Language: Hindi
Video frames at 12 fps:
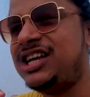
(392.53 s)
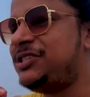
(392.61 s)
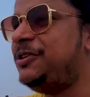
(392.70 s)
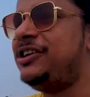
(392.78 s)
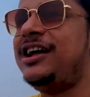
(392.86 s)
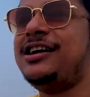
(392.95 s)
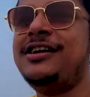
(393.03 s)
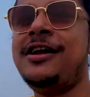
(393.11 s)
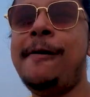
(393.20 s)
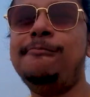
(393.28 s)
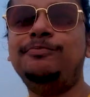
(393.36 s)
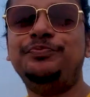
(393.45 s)
मास्क भी ट्राई
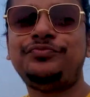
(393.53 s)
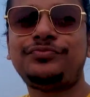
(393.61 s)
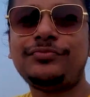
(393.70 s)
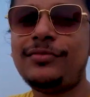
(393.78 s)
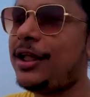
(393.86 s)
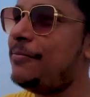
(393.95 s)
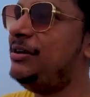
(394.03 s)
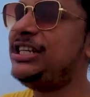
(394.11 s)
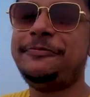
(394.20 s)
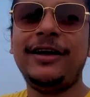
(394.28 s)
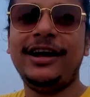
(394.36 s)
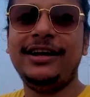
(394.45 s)
करना
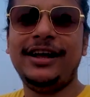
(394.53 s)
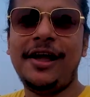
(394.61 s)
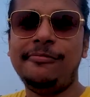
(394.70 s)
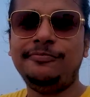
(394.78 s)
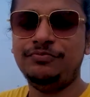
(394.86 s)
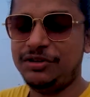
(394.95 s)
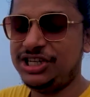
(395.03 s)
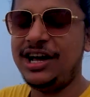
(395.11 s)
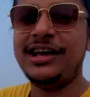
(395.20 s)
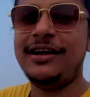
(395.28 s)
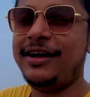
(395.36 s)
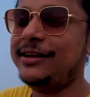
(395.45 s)
बीच पे आके ठीक है
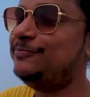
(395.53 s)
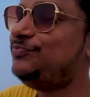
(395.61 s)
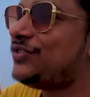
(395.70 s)
मज़ा आ गया भाई